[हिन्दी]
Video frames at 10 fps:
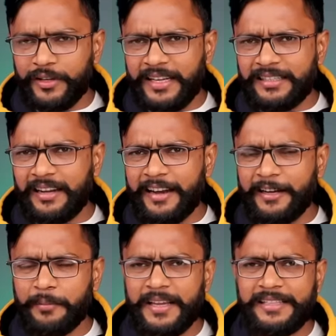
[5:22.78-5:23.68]
तो इस
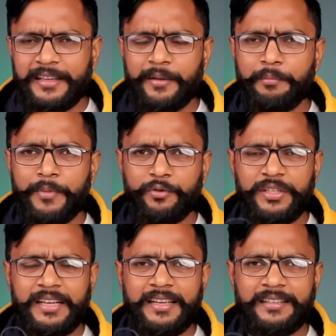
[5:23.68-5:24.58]
रेट में इसके
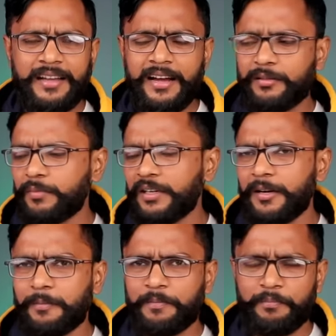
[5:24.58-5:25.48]
म्यूज़िक के साथ
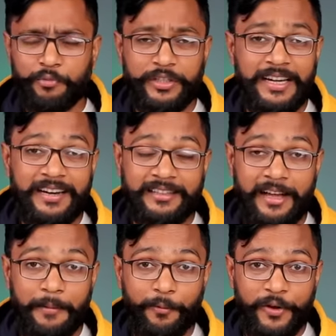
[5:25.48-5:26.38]
मतलब मुझे नहीं
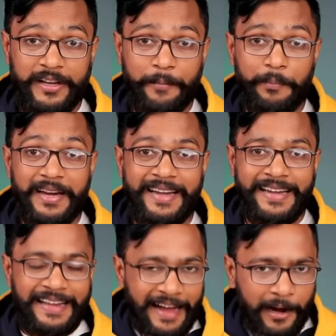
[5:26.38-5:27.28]
लगता आप कोई
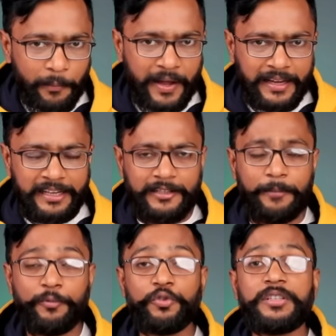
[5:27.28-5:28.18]
कंप्लेन निकाल पाएंगे
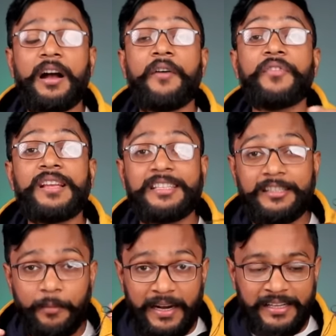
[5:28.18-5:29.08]
सब कुछ काफ़ी
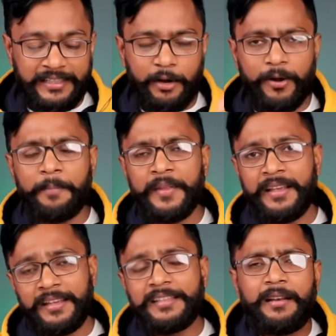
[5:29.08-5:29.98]
अच्छे से बैलेंस किया हुआ
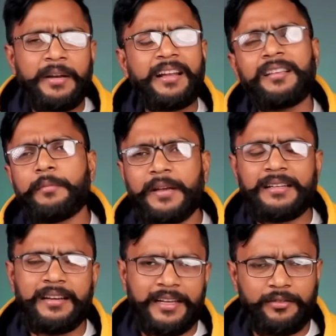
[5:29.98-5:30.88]
इसलिए मैंने कहा जब
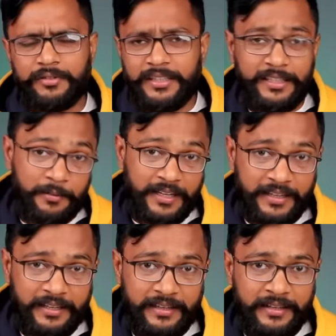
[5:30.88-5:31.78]
बेस्ट लगे तो सीधी सी
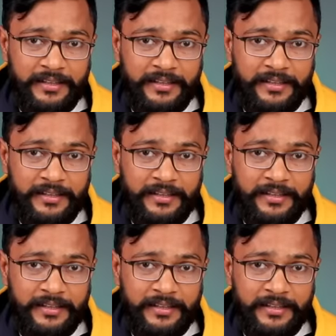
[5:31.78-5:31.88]
बात है